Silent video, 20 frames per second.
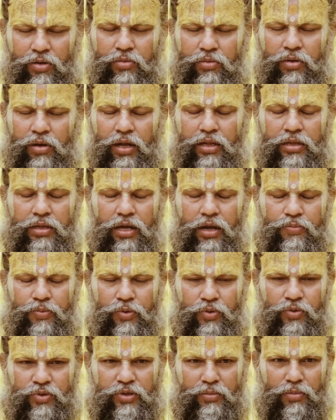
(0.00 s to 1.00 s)
और अंदर
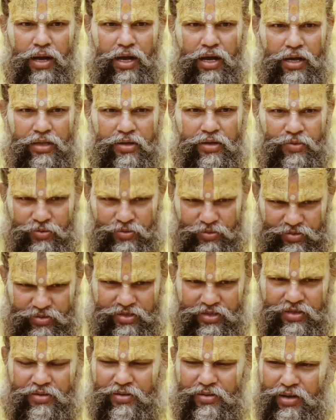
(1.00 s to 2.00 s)
पहुंचे महादेव
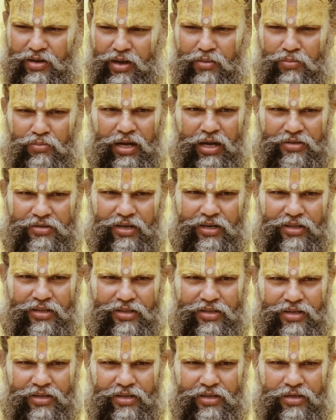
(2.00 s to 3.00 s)
जी अम्बा
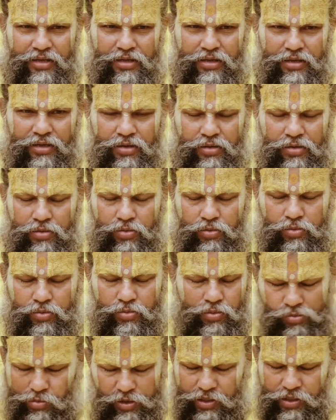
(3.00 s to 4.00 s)
सहित
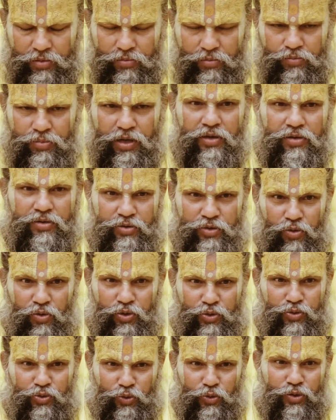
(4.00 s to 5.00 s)
तो,
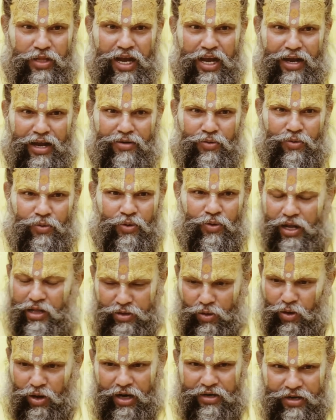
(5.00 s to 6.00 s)
क्योंकि जो ध्यान हो
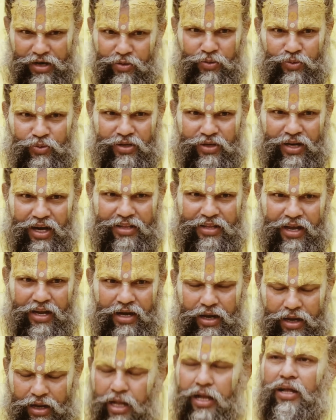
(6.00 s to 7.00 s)
रहा था हटा दूसरा
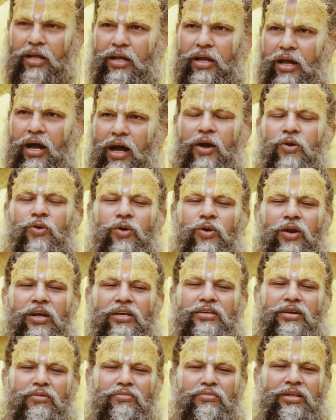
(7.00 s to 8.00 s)
ध्यान आया ना आँख
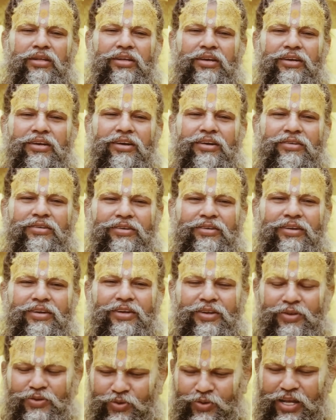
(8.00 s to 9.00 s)
खोला सामने देखा
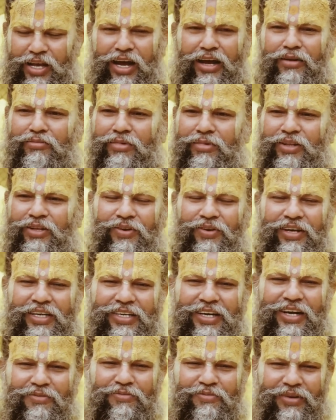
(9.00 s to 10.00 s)
जो ध्यान में थे
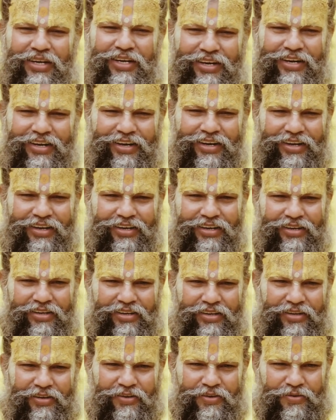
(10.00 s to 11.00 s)
वही सामने खड़े
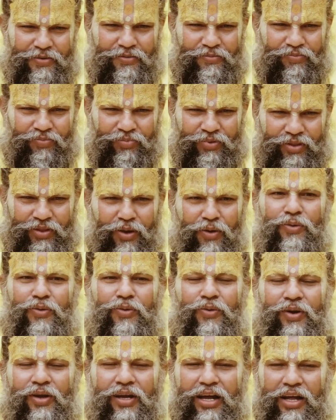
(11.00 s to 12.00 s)
तो
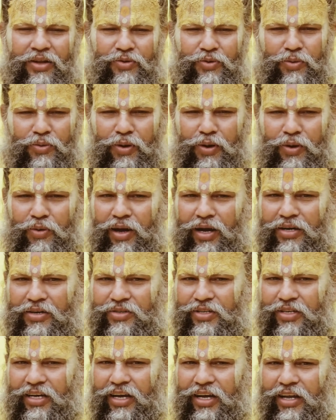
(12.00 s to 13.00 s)
उन्होंने कहा जो
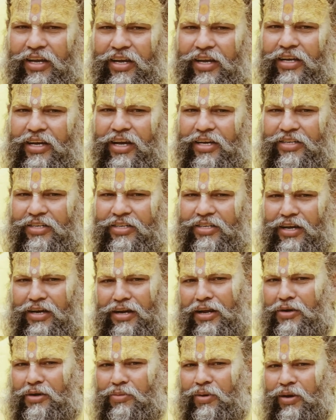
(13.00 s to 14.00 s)
भगवान श्री हरि की ऐसी
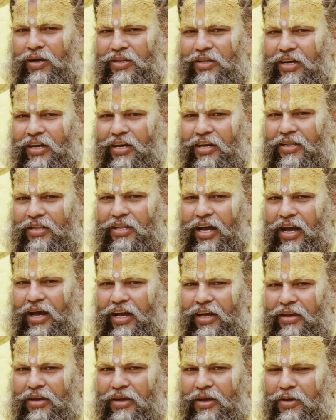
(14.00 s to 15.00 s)
अनन्य भक्ति करता
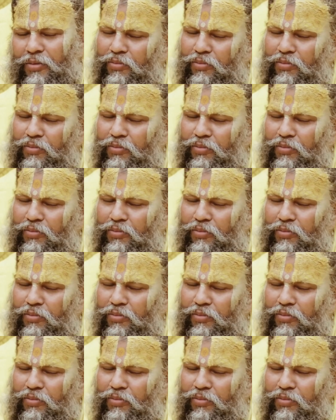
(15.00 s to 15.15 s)
है